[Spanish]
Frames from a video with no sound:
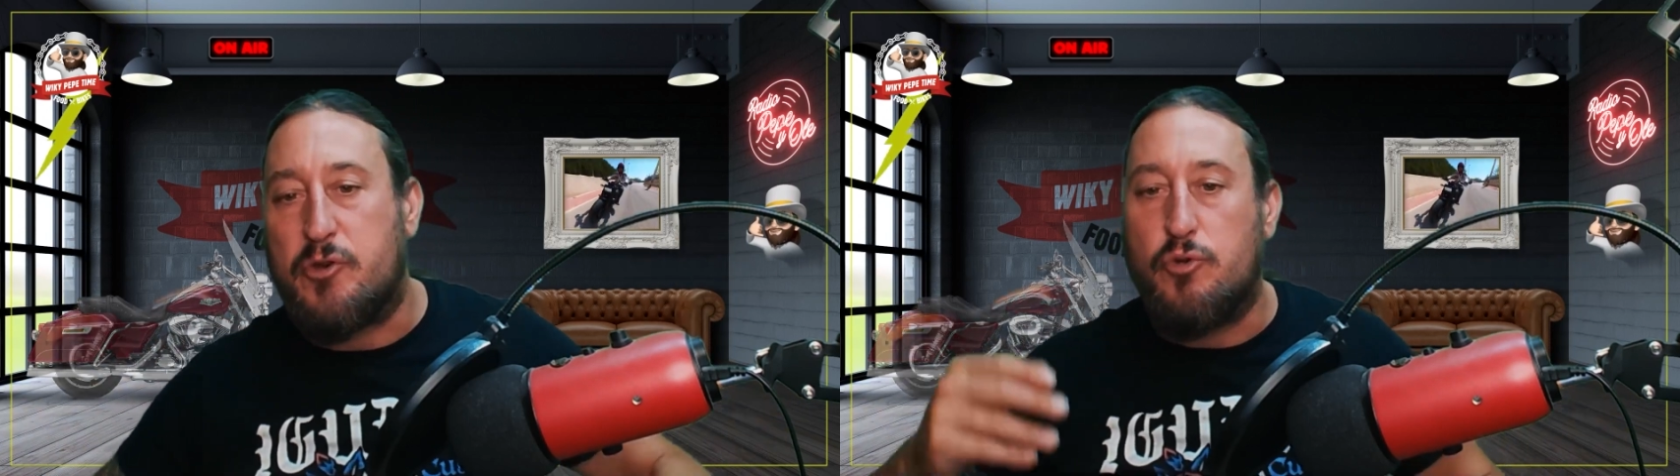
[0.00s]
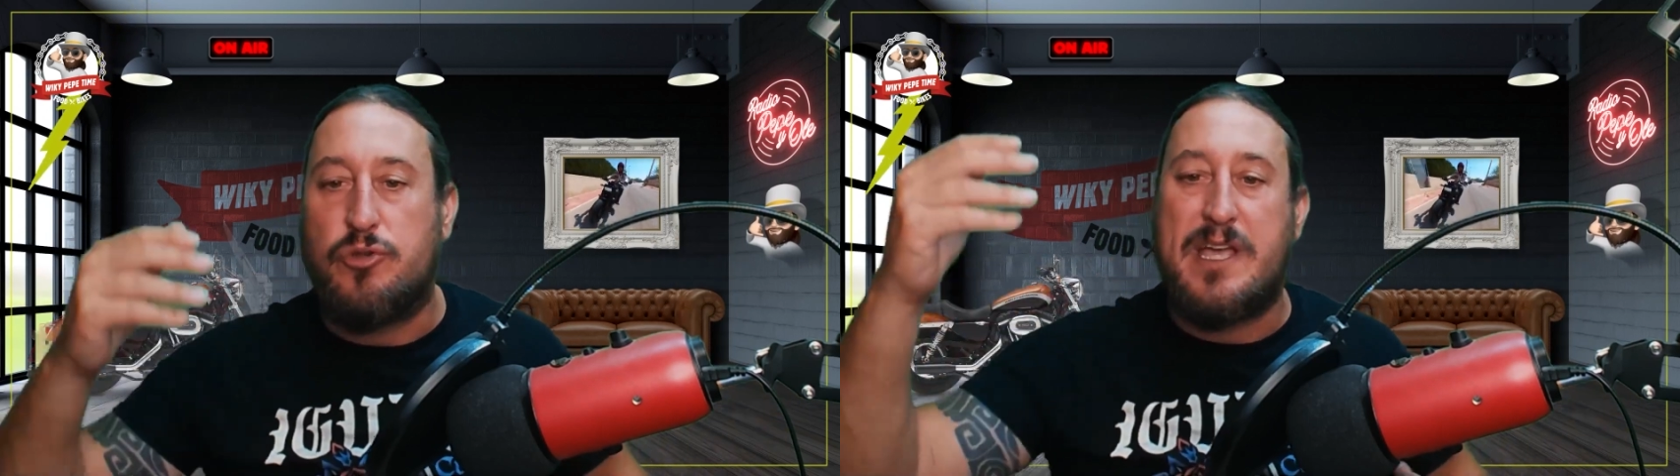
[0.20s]

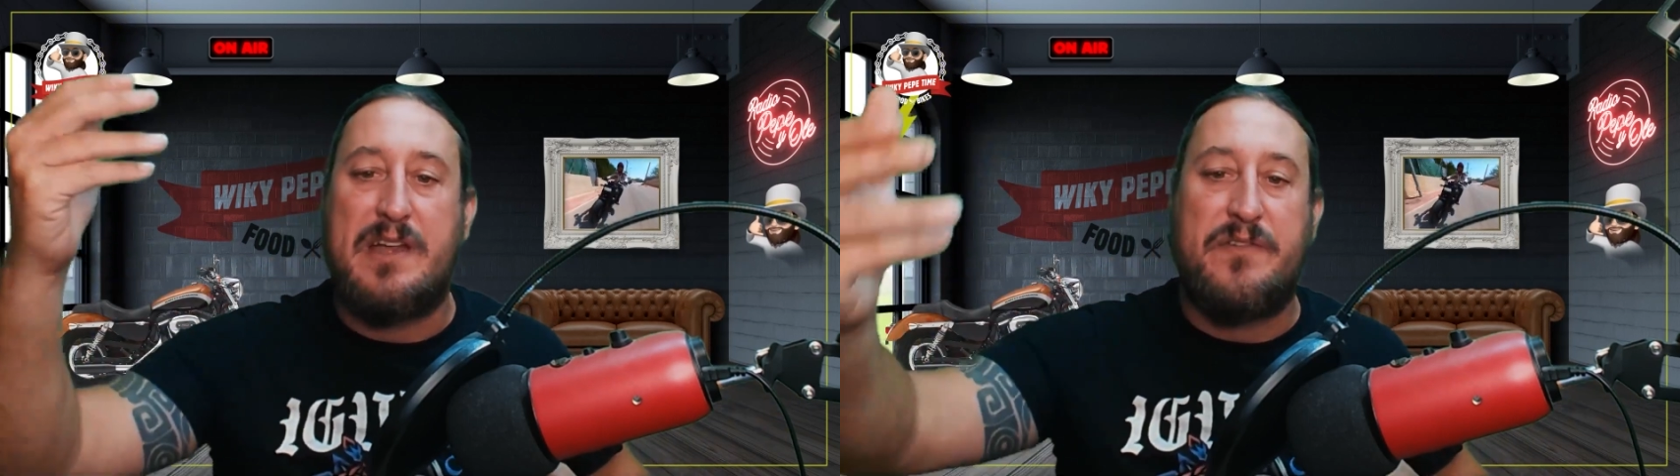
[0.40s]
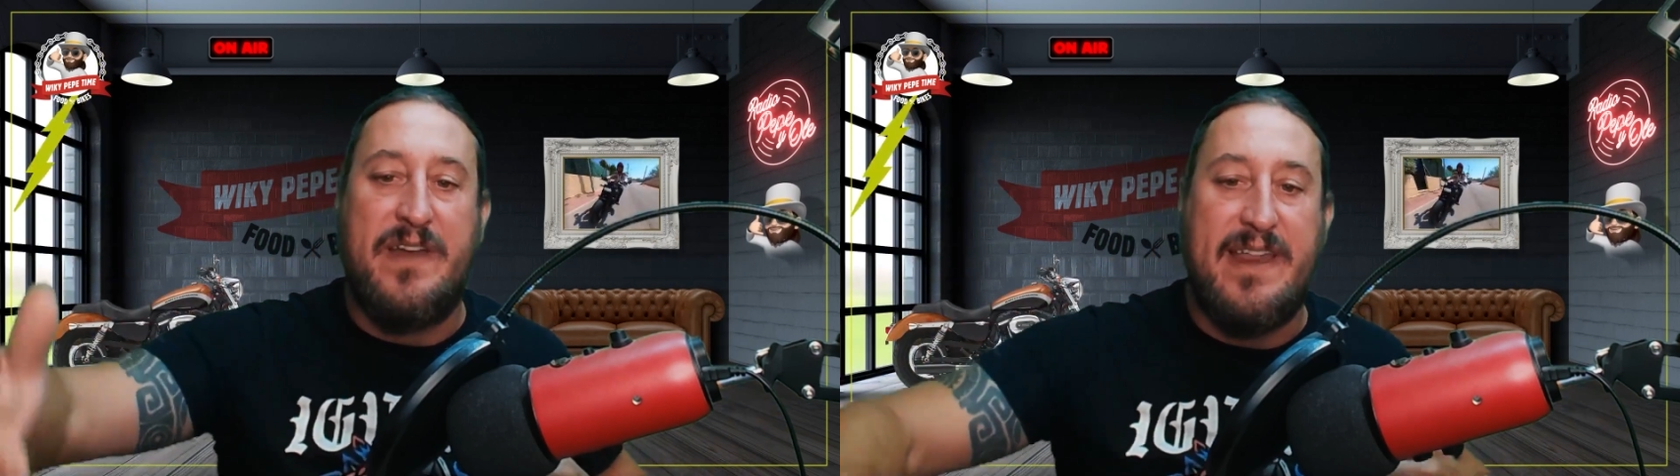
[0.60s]

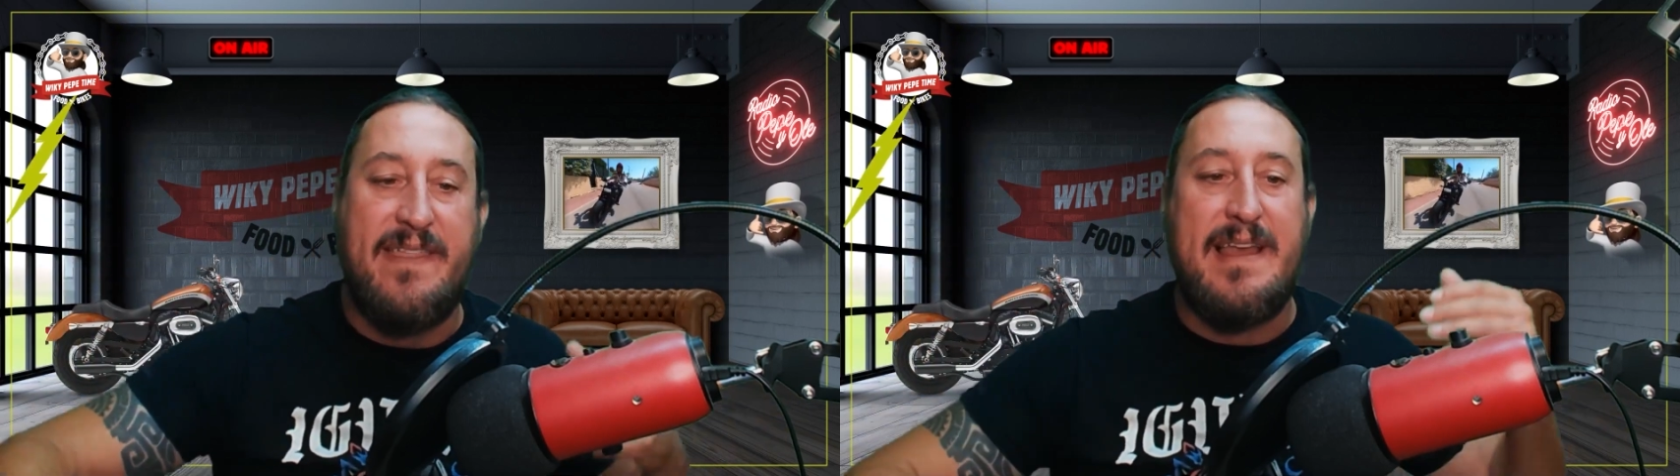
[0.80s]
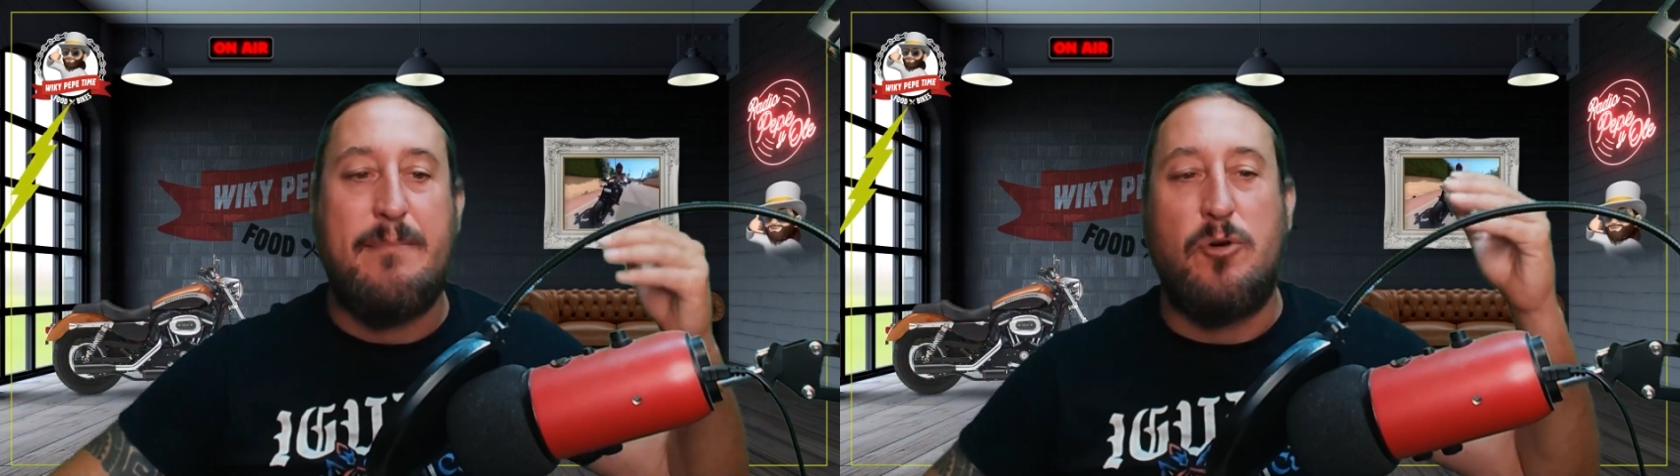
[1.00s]
rutas, feria
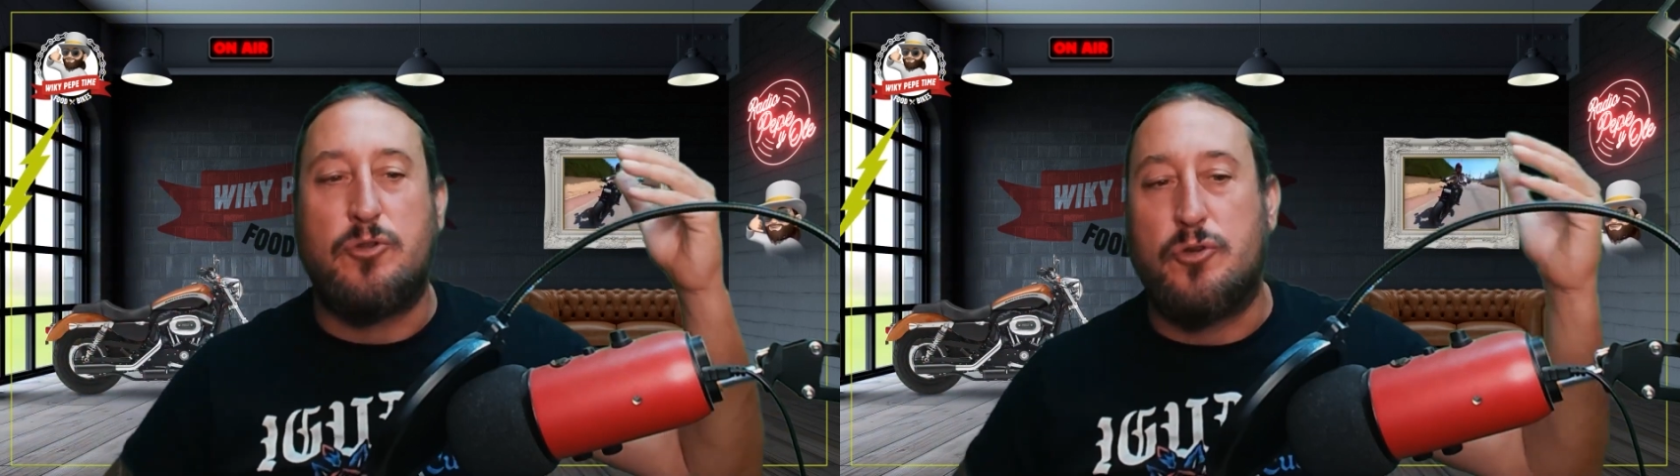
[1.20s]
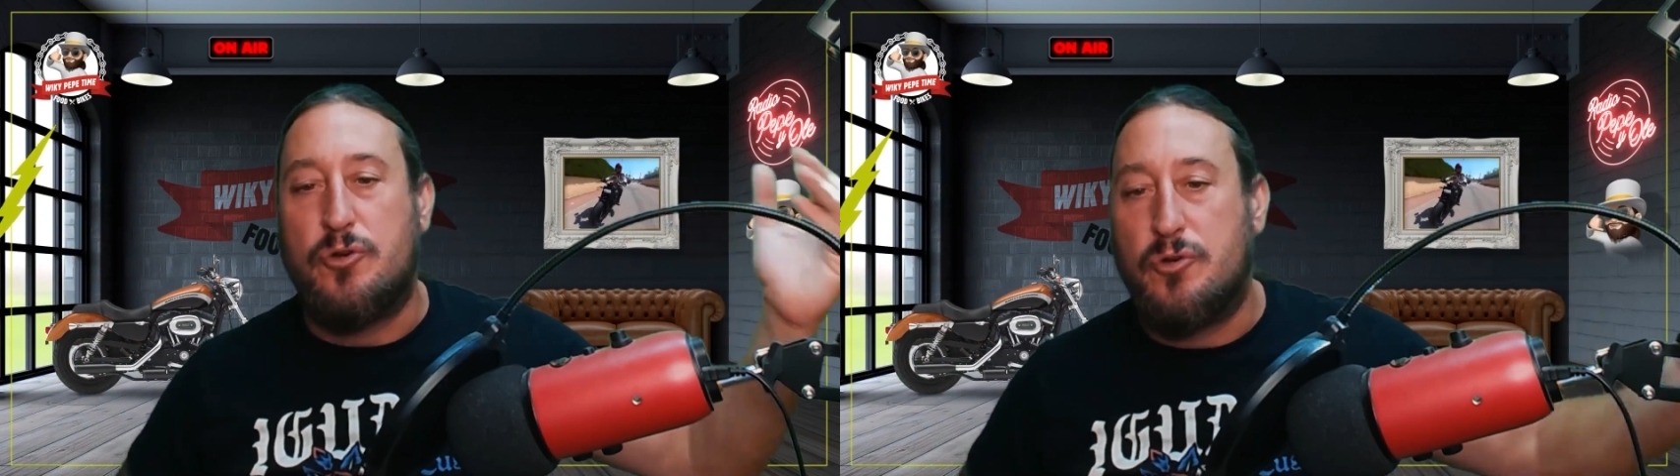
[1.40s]
de la
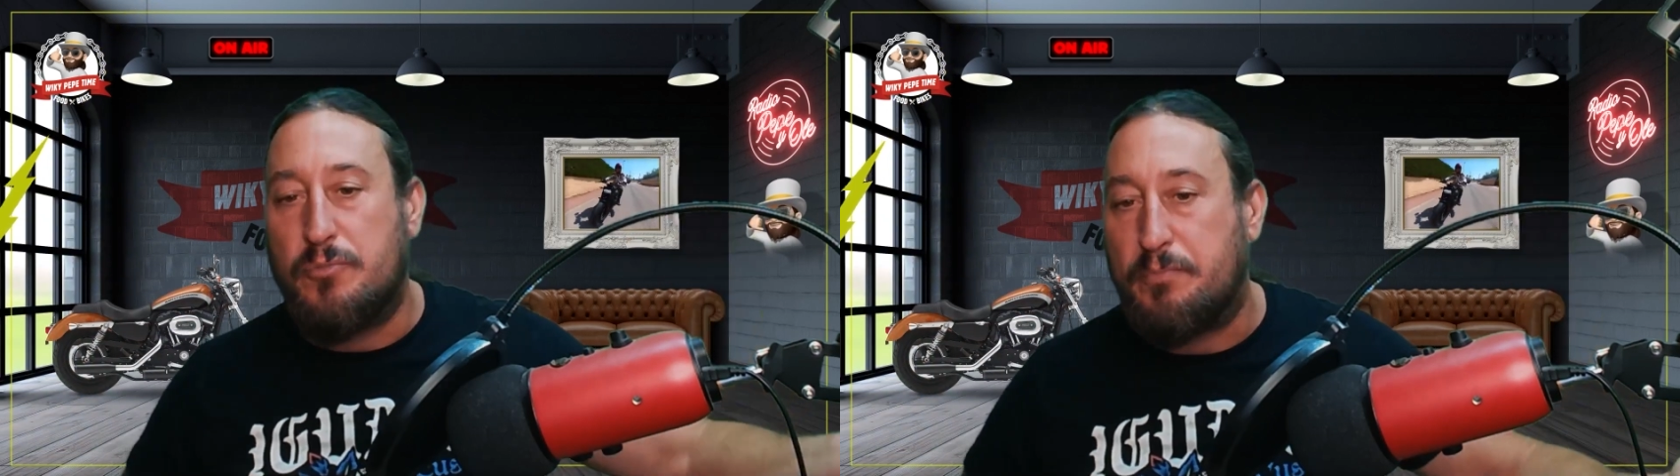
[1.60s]
moto,